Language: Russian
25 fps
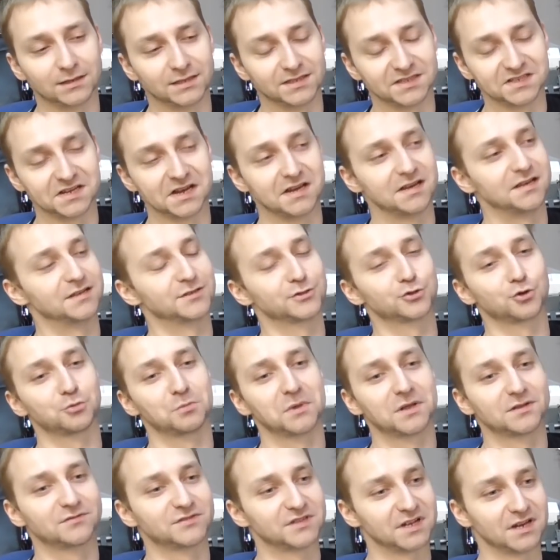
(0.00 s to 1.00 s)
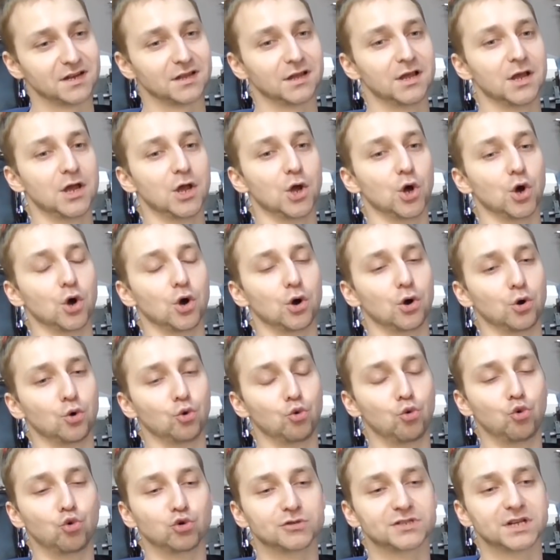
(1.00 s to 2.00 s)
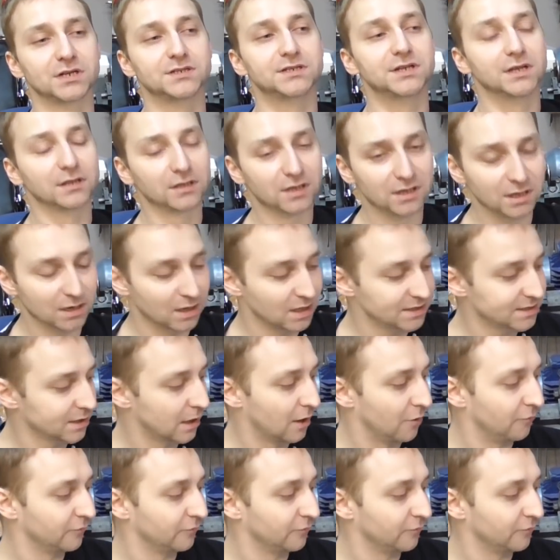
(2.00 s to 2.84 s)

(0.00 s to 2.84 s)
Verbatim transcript: Если они инструмент взяли у соседки раз,